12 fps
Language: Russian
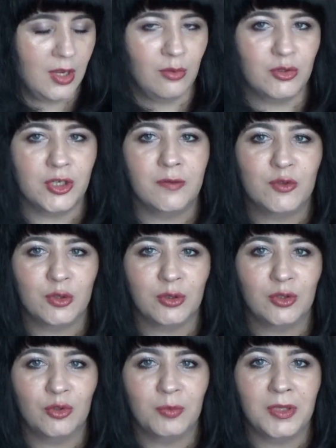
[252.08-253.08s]
Уже,
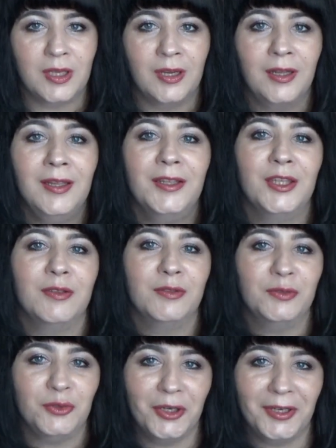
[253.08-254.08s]
девчонки, у меня не в
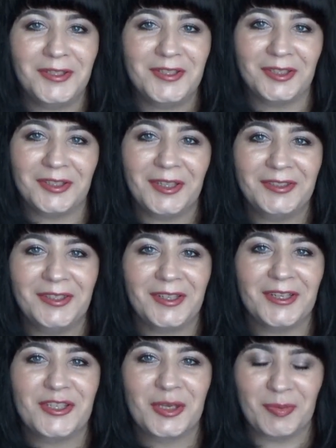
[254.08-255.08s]
двух оттенках
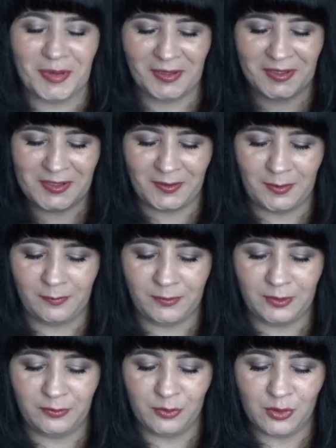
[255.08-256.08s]
дырочки, показывала вам
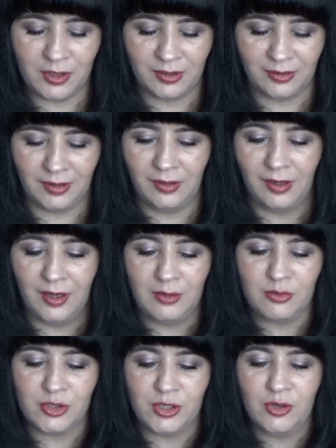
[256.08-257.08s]
в двух, а
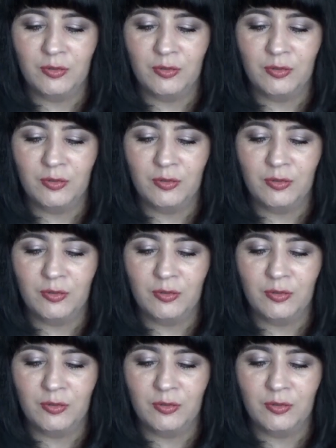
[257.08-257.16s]
уже у